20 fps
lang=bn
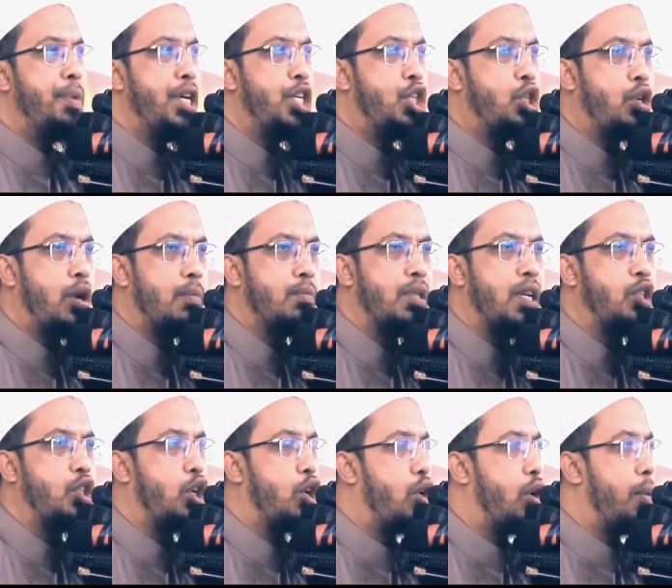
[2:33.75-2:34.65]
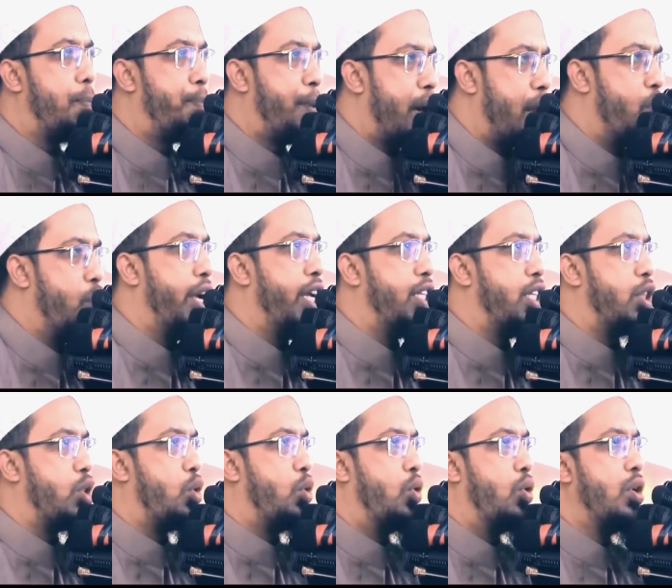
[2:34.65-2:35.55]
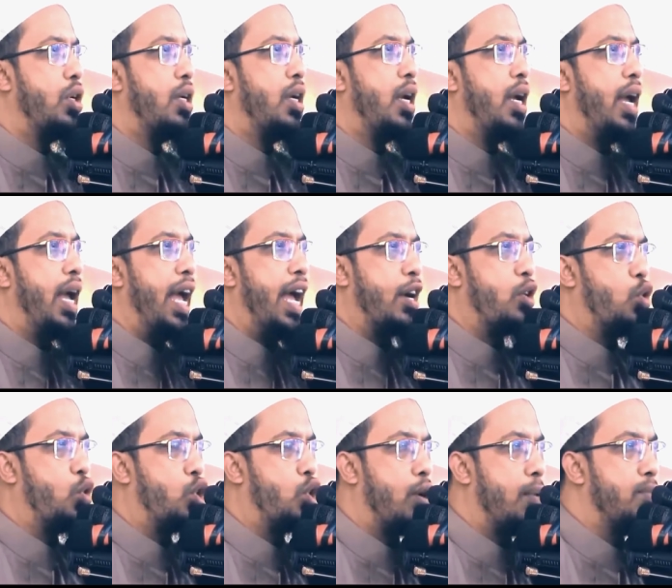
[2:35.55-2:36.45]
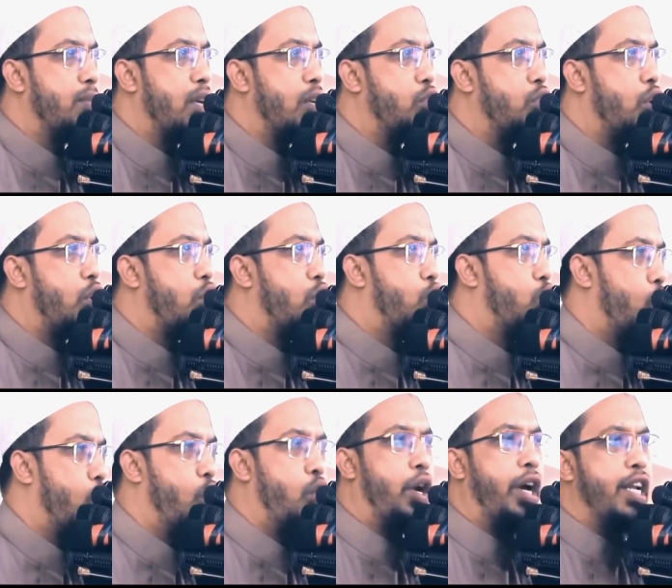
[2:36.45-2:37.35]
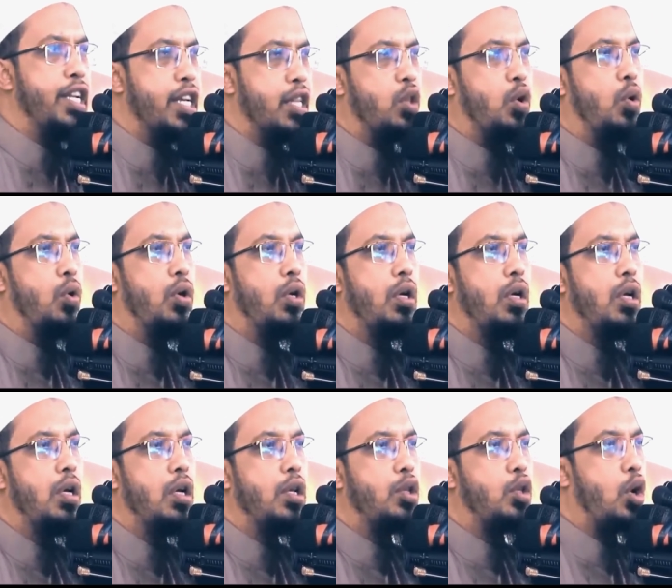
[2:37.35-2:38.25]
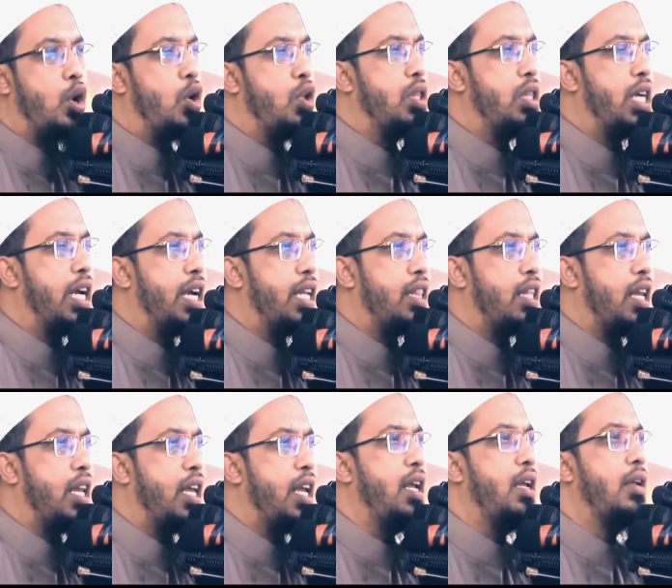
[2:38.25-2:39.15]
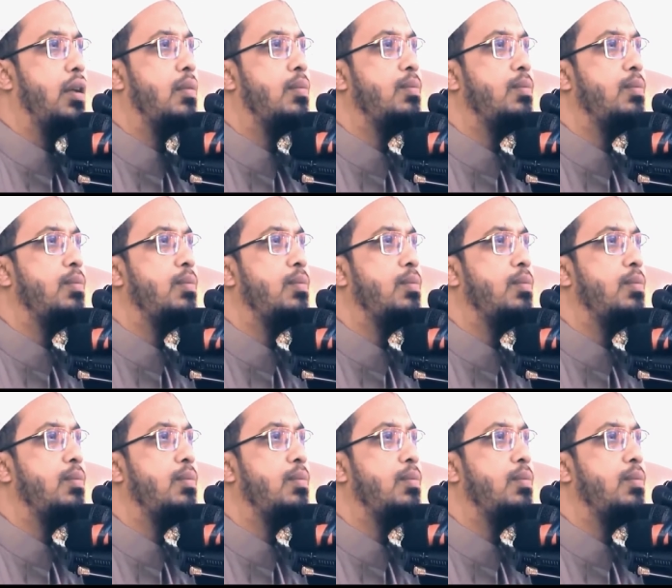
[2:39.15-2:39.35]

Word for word: বিশ রমজান যখন পার হয়ে যেত একুশ রমজান যখন শুরু হয়ে যেত তখন থেকে তিনি